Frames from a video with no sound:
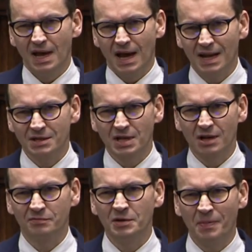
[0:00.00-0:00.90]
ale,
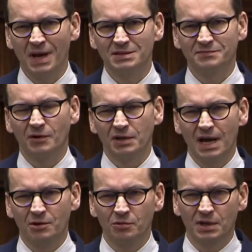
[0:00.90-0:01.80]
szanowni państwo,
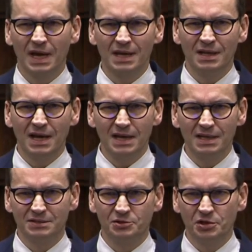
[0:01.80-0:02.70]
jak Ukraina
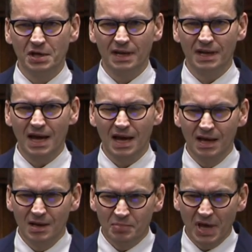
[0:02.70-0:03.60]
jest dzisiaj na
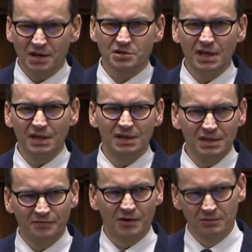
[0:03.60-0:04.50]
pierwszej
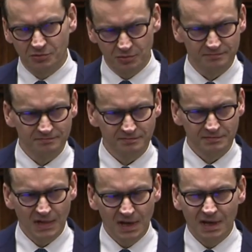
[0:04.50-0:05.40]
linii frontu,
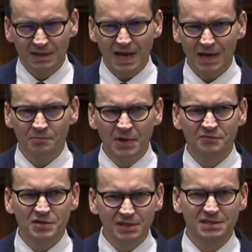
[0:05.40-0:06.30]
tak my
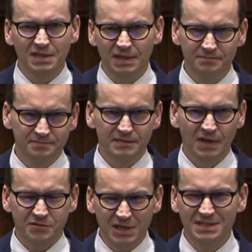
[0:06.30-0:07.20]
wszyscy,
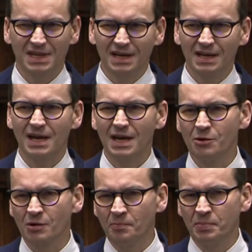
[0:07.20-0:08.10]
wszystkie kraje
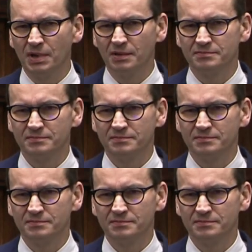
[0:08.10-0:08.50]
Europy